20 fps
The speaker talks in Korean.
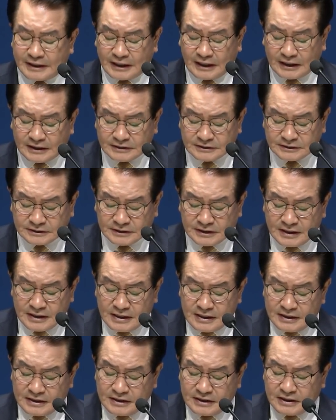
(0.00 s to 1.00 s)
대한
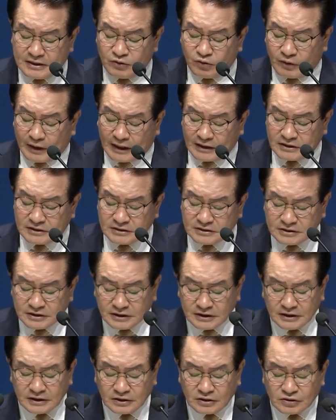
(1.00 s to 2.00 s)
이
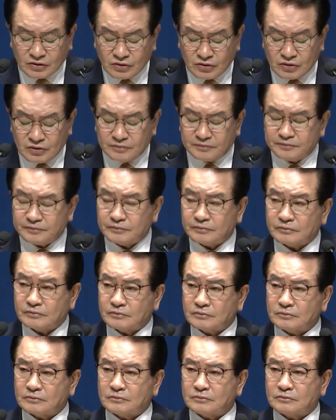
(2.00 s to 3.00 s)
완전히
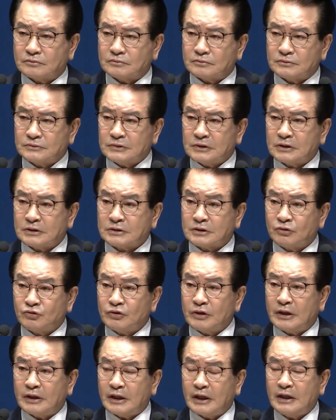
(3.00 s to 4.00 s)
이것을
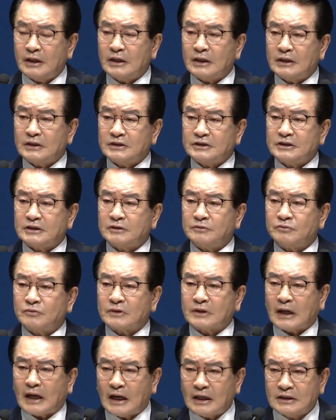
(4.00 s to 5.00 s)
우리에게
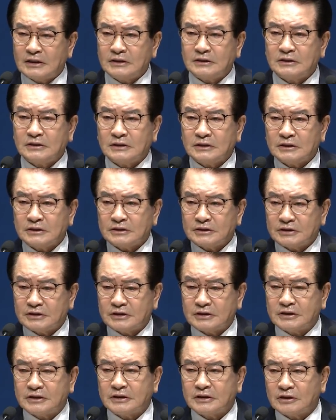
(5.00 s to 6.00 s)
지금
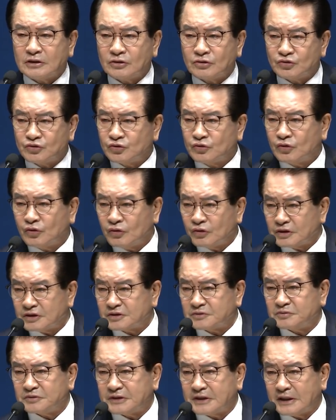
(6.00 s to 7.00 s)
각인시켜 주고
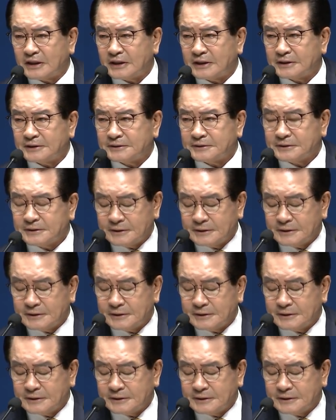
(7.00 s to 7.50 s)
있습니다.